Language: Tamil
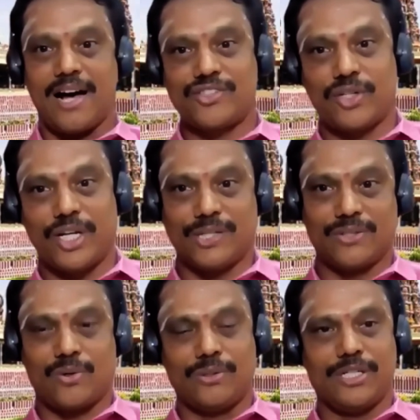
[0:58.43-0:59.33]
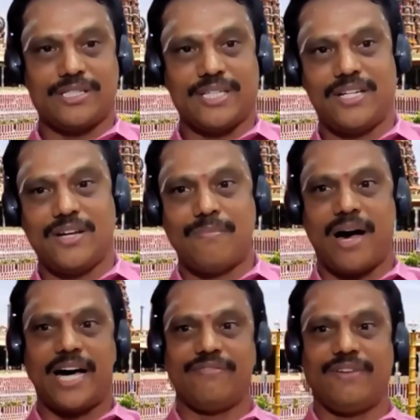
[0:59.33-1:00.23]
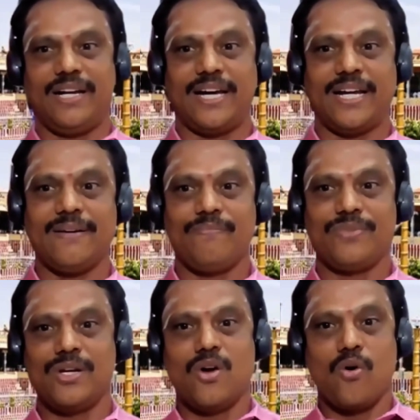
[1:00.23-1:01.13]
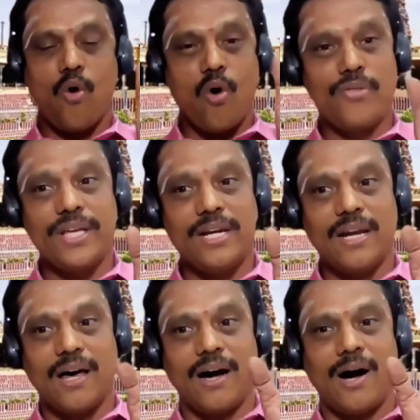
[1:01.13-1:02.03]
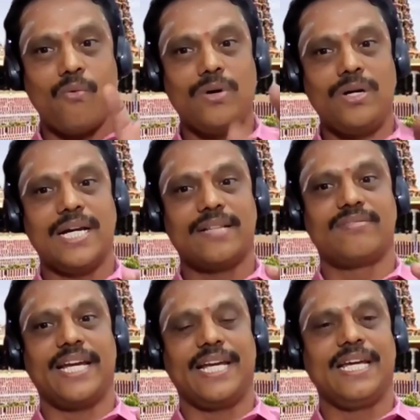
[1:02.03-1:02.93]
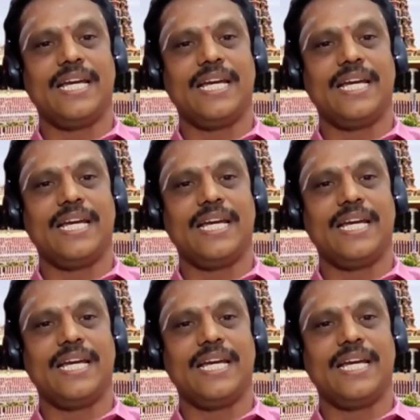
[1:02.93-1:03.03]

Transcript: ஆசையுடன் கொண்டு செல்லும் ஆர்வலர் கோதில்லா உள்ளத்தை